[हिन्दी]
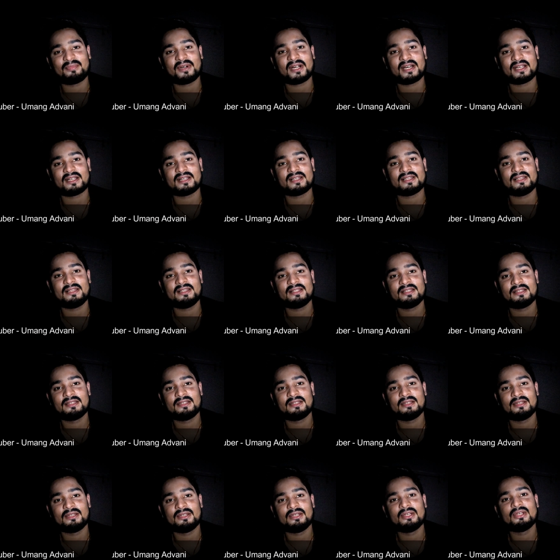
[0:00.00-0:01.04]
पागल
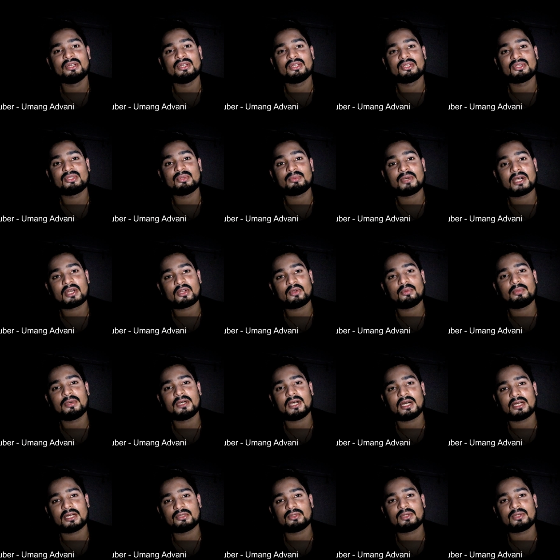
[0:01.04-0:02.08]
तुम्हारे ऊपर
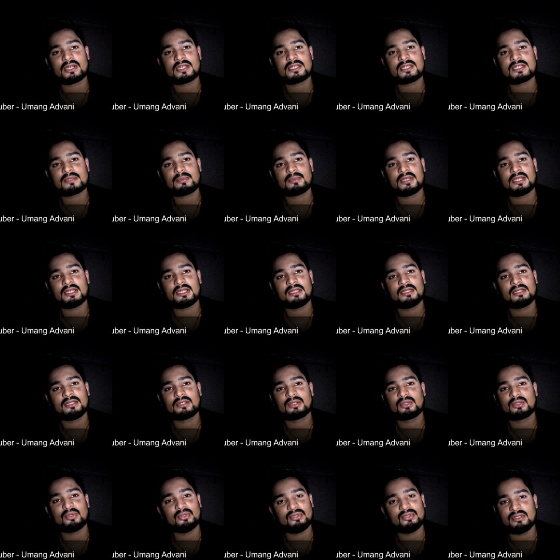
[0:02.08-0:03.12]
हाथ उठाने से पहले
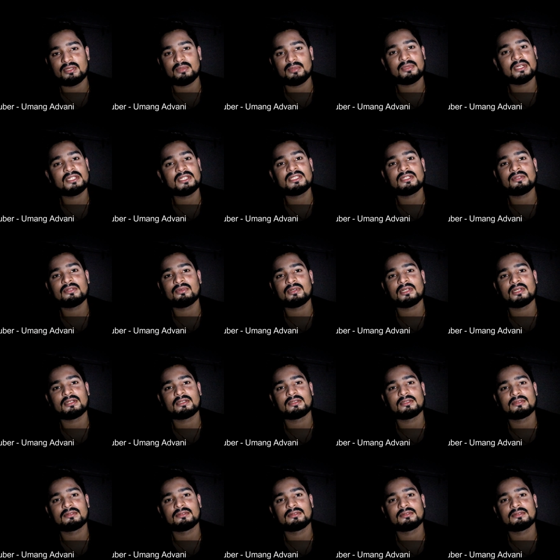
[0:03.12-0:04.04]
खुद नहीं मर जाऊँगा